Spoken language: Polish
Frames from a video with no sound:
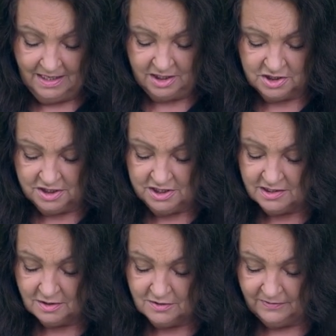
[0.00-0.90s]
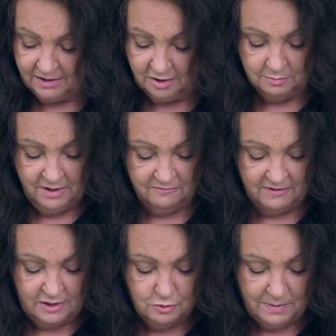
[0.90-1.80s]
Jeszcze siedząc w atomie,
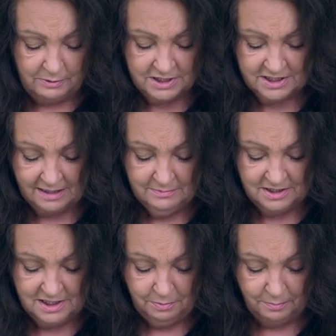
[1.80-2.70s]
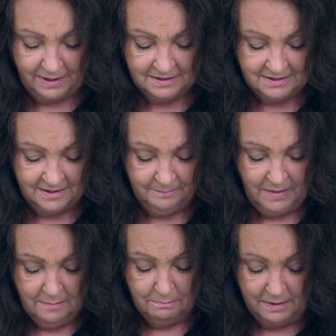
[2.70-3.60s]
walił pałeczkami gdzie popadnie.
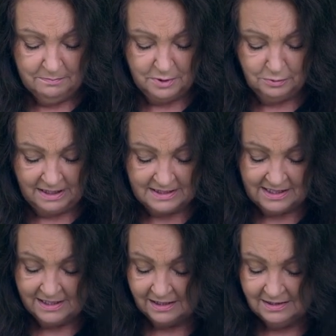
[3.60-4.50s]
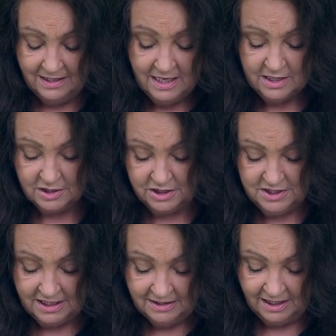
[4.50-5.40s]
Bębnił tak zajadle, że
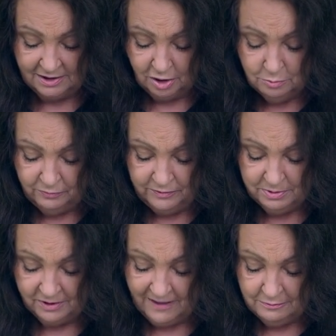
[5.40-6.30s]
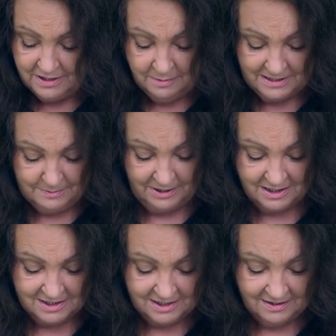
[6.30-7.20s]
ściany atomu wibrowały
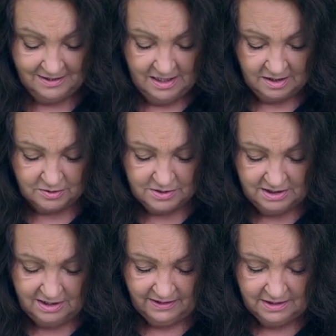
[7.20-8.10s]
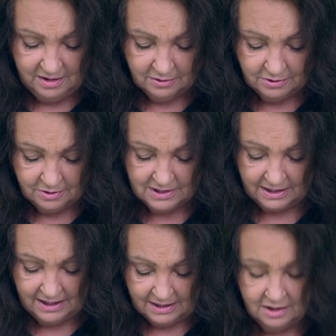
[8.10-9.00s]
niebezpiecznie. Rozgniewane jądro za
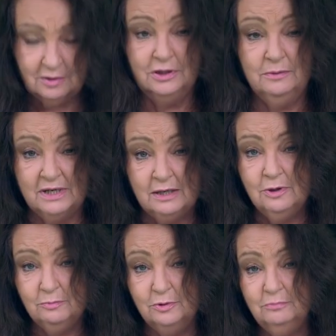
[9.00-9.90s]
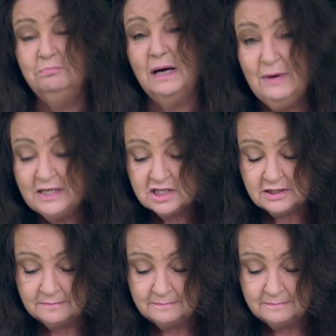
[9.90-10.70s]
karę odebrało mu pałeczki.